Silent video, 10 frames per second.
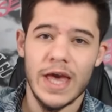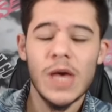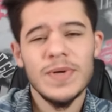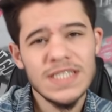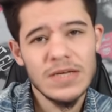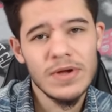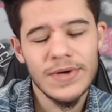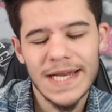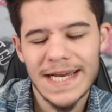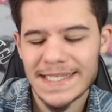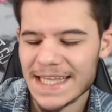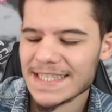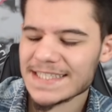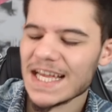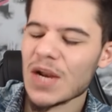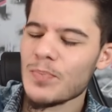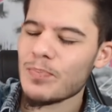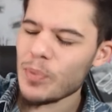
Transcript: Hepinize merhaba arkadaşlar.